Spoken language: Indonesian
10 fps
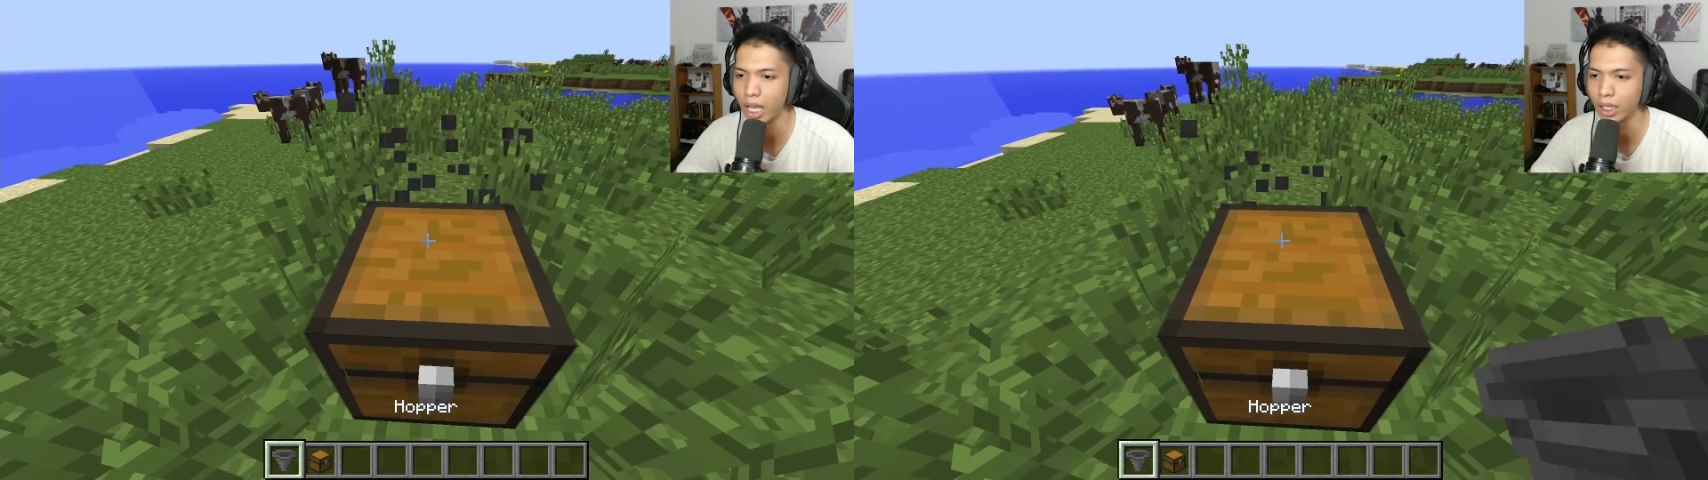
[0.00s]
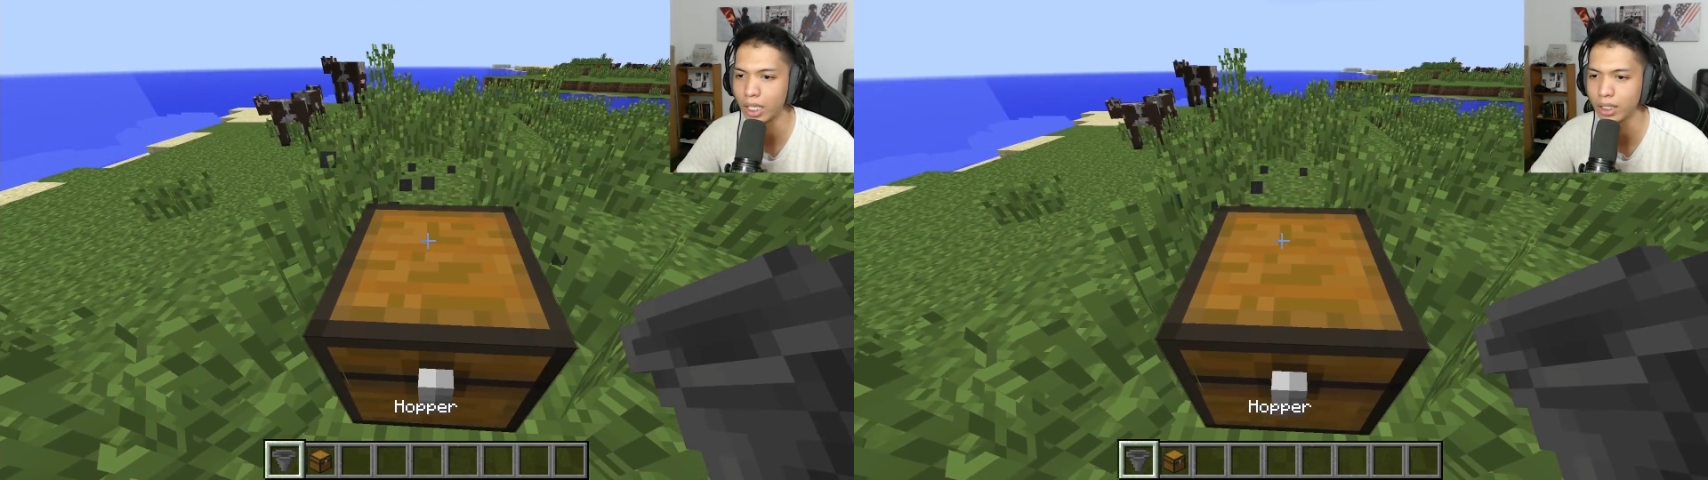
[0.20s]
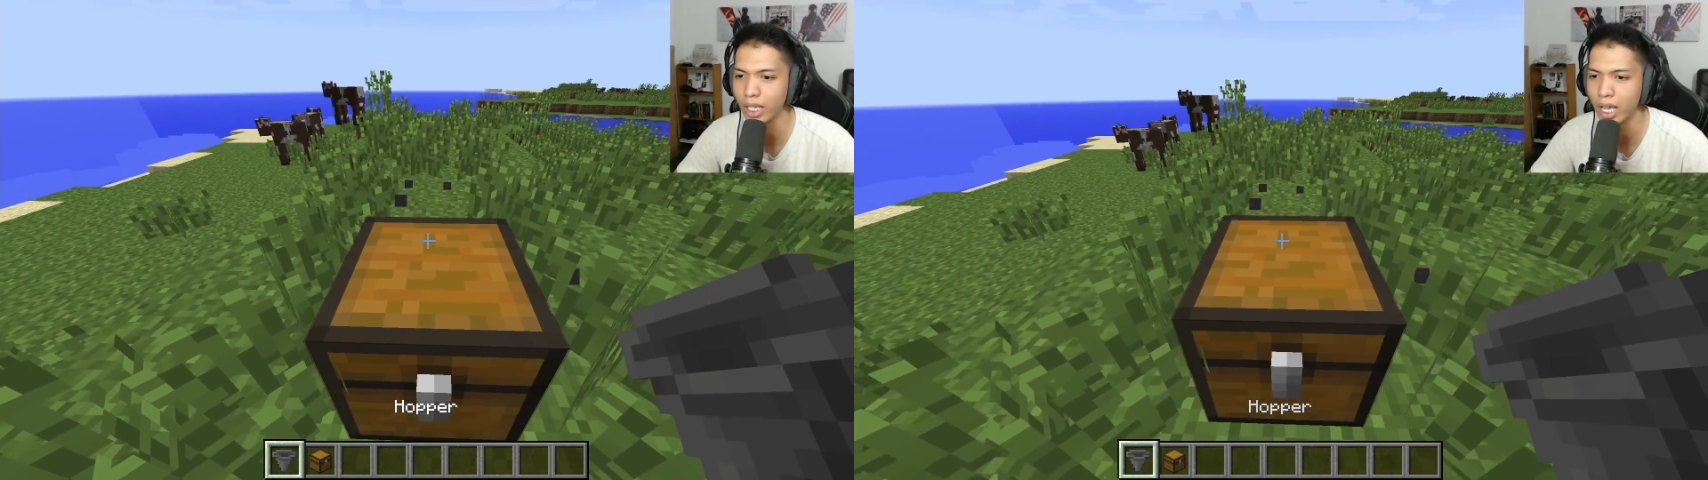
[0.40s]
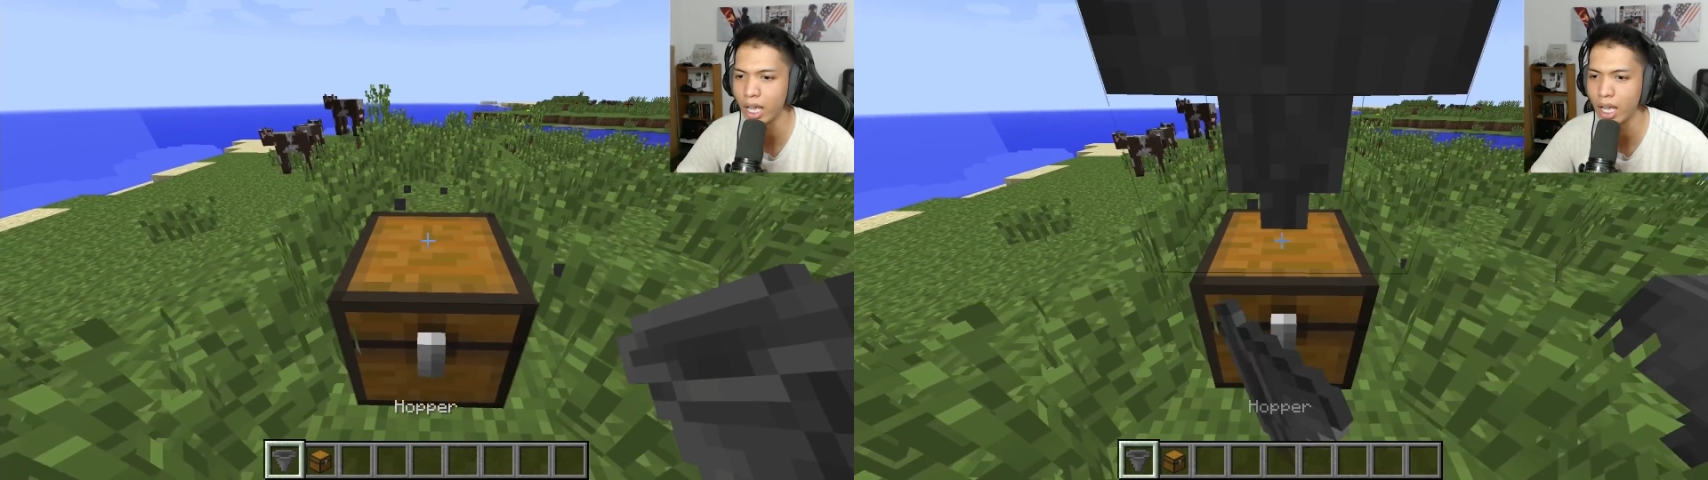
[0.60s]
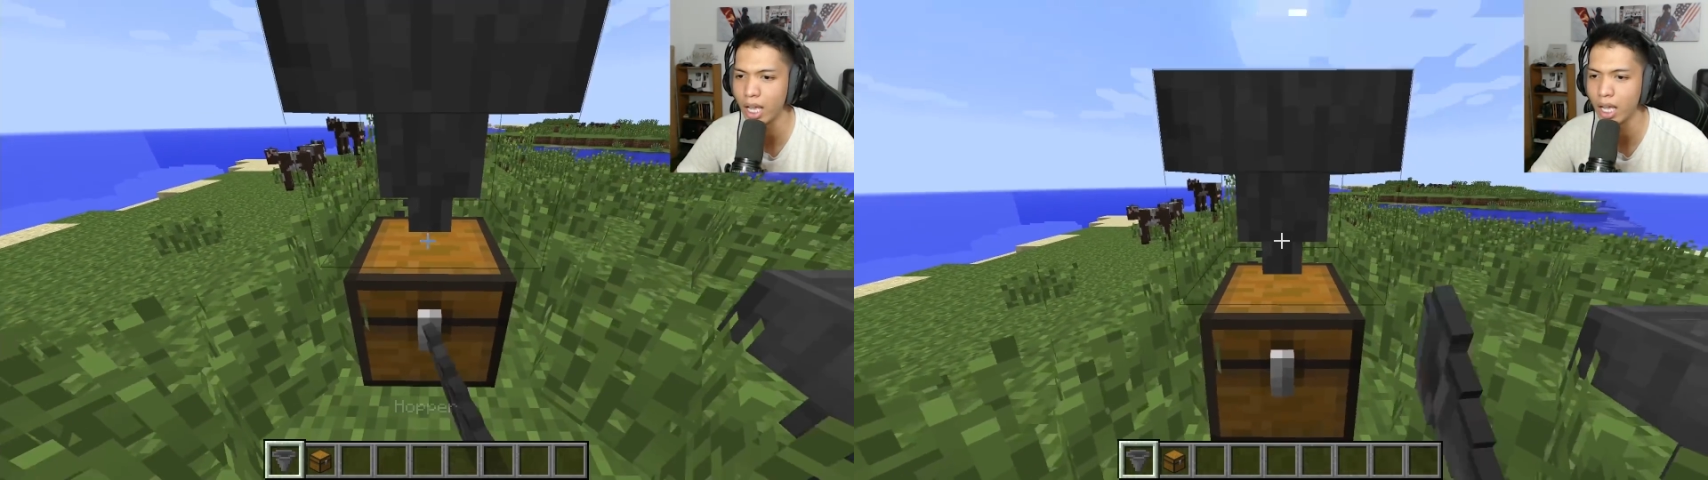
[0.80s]

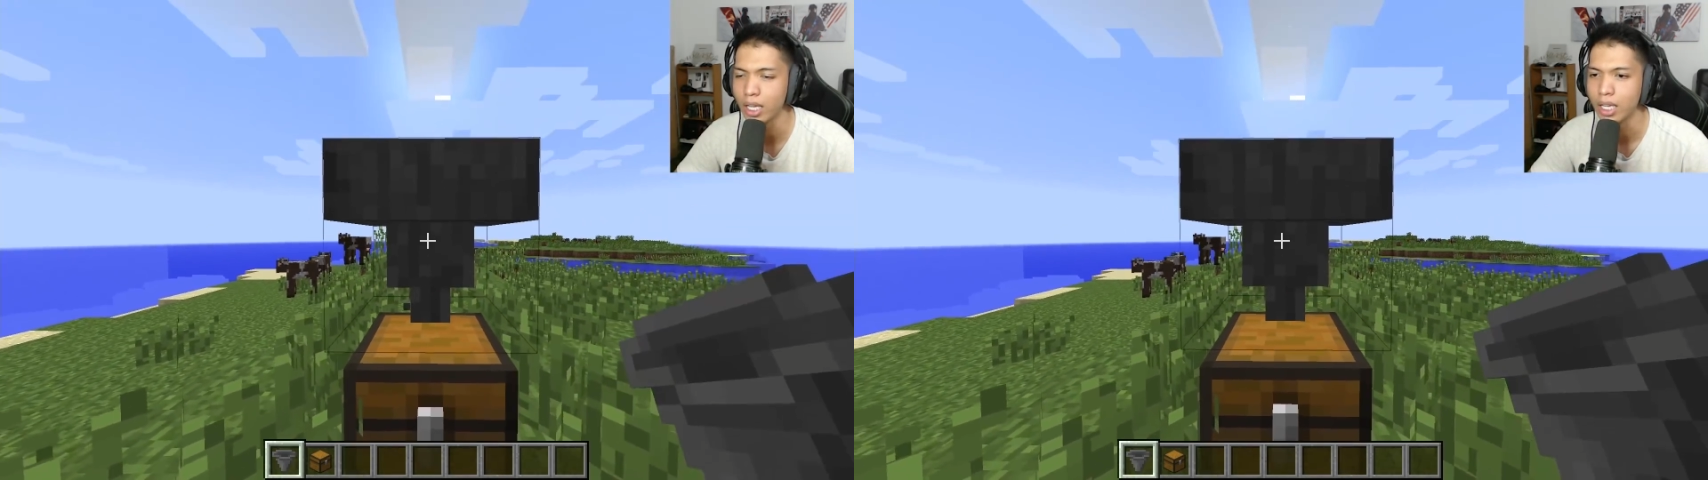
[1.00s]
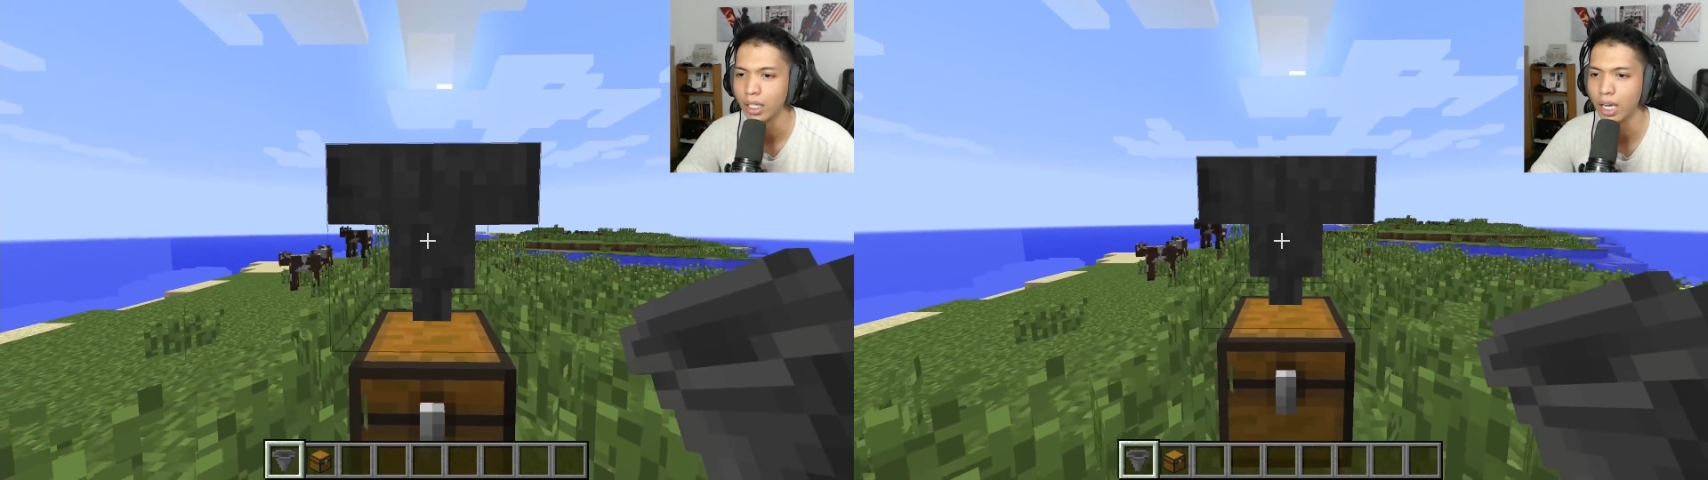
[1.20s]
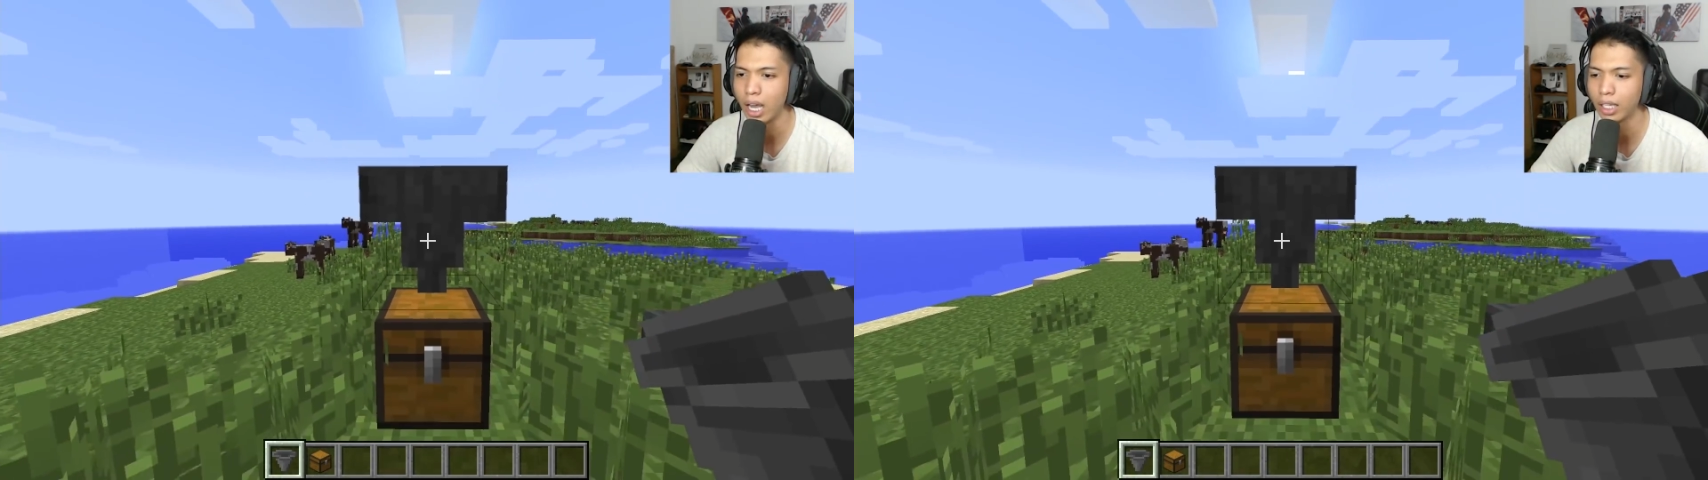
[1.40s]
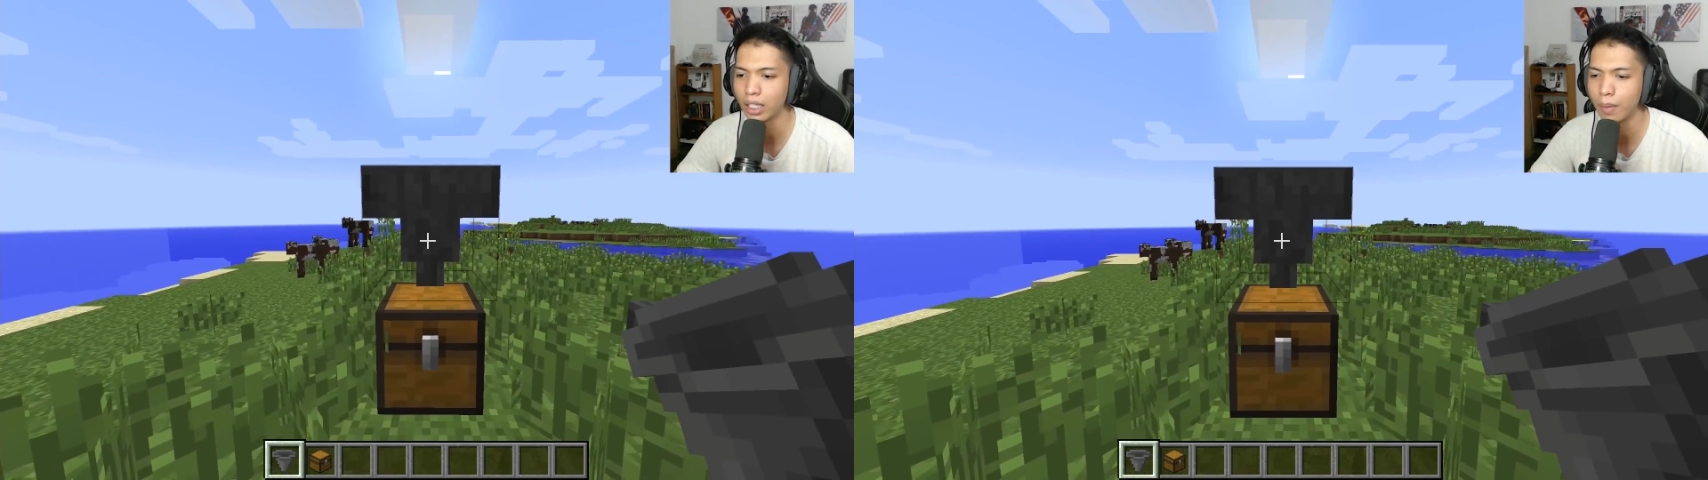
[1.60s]
atasnya dan kita